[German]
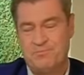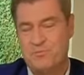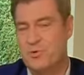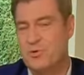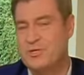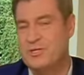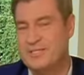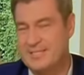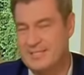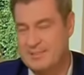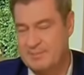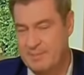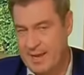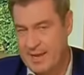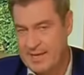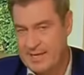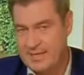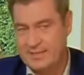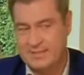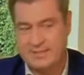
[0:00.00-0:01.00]
Und das
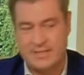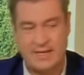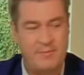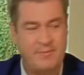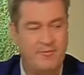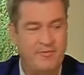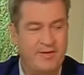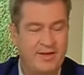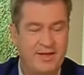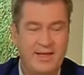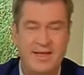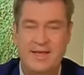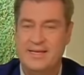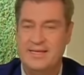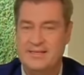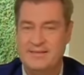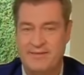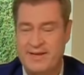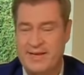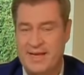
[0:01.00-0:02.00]
Zweite ist einfach,
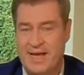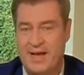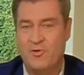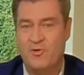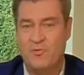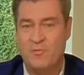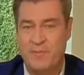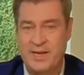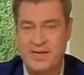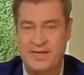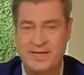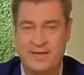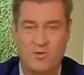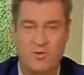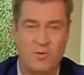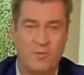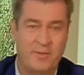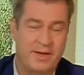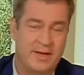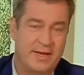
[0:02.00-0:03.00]
wenn Argumente
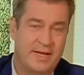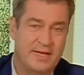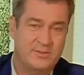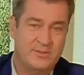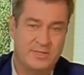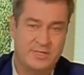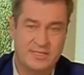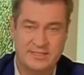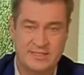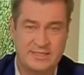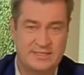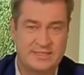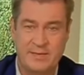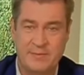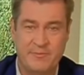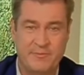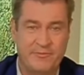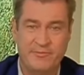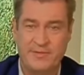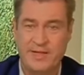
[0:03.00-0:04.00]
kommen, also dass das
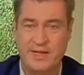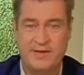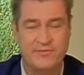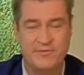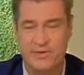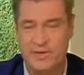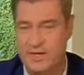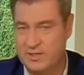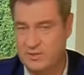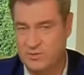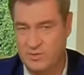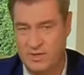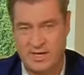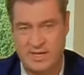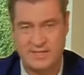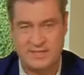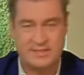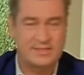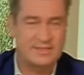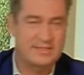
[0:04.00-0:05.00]
Impfen nicht wirkt oder
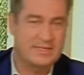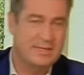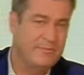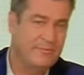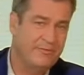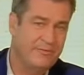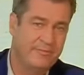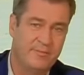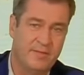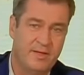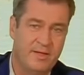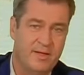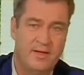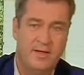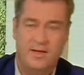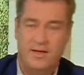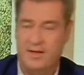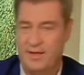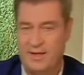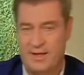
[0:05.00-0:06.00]
dass das Impfen
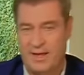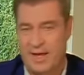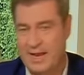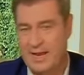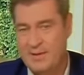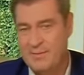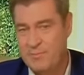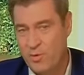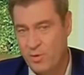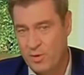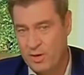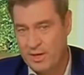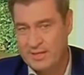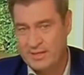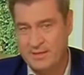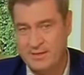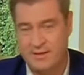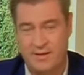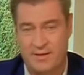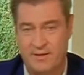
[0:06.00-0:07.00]
äh, alle
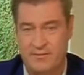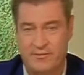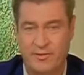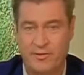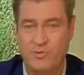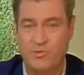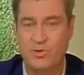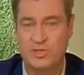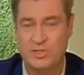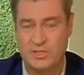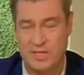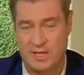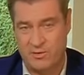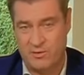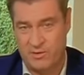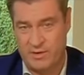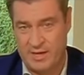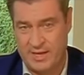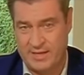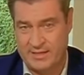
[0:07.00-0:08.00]
möglichen äh,
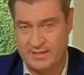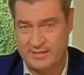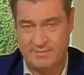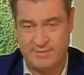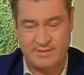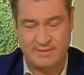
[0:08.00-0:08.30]
Verursachungen hat.